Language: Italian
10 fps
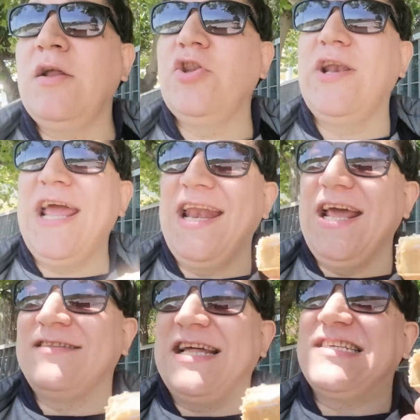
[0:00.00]
non è
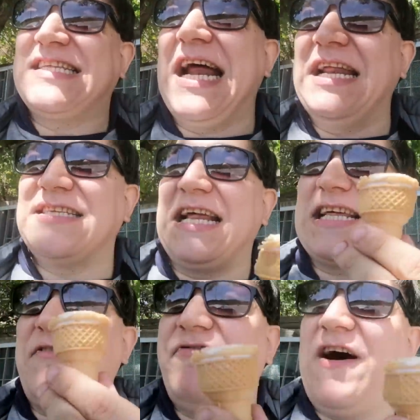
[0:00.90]
netto, è strana, sta
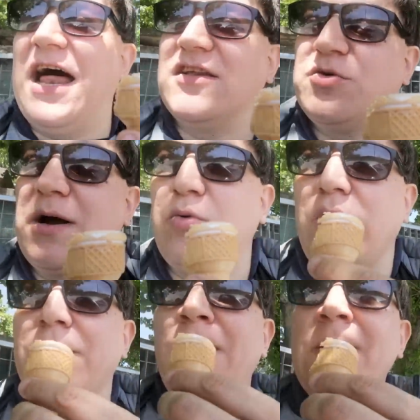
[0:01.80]
tre falso qua
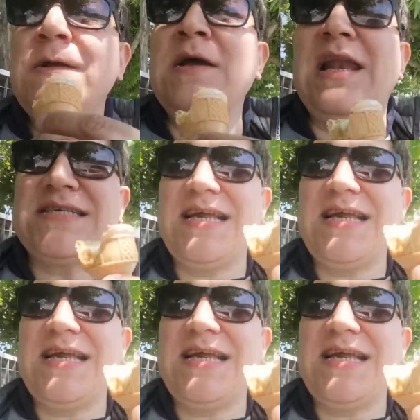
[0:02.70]
qui. Ma